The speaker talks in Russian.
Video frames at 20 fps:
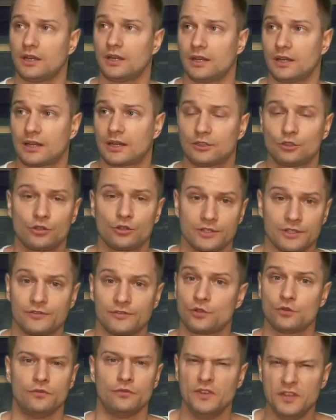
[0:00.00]
э, которые
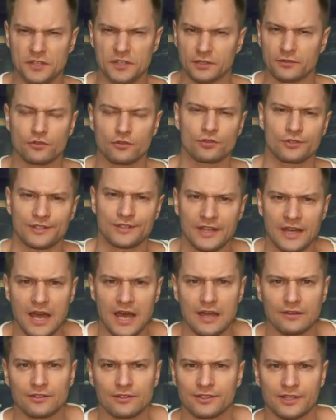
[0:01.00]
все видят, все
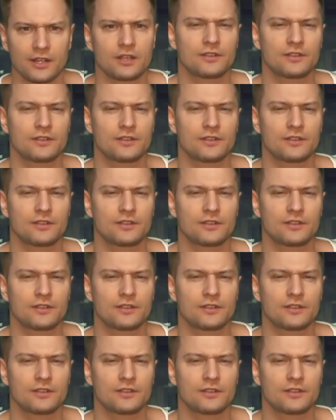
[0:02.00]
знают,